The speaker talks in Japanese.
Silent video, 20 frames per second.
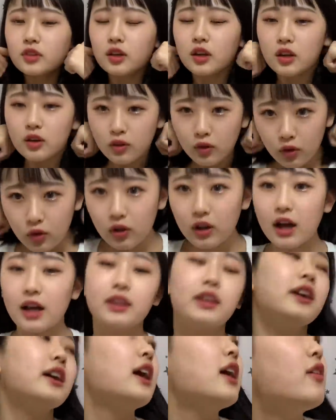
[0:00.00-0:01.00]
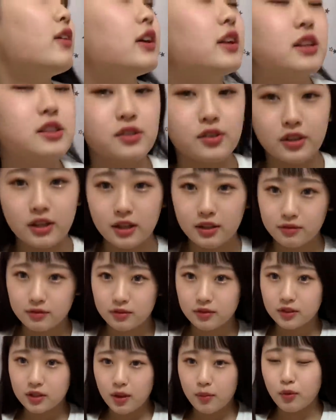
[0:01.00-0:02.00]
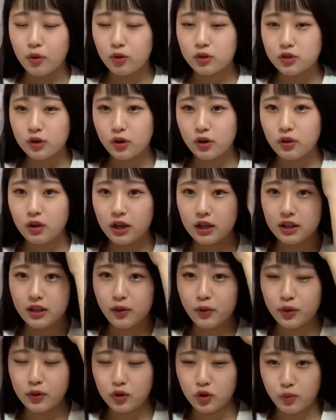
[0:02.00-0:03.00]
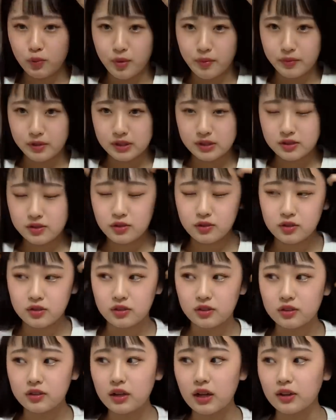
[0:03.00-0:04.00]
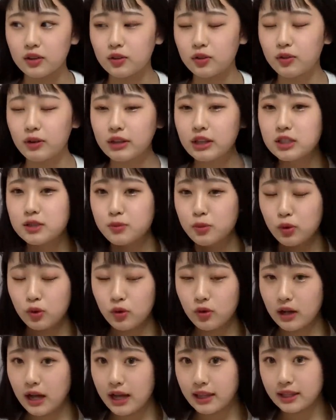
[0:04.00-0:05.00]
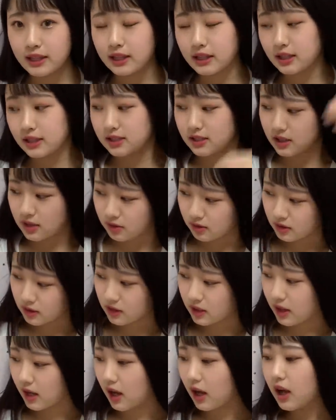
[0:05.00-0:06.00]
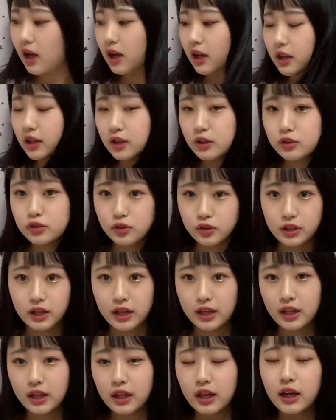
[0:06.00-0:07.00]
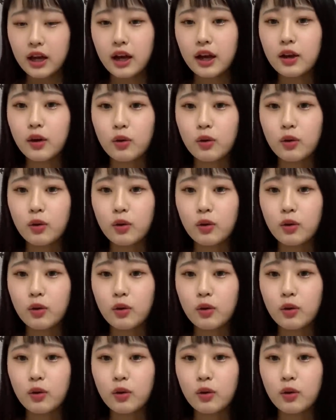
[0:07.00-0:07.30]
このカーテン可愛いですよね。多分お揃いの方多いと思います。よく、あの、私もこのカーテンですっていう方がいるので、はい、お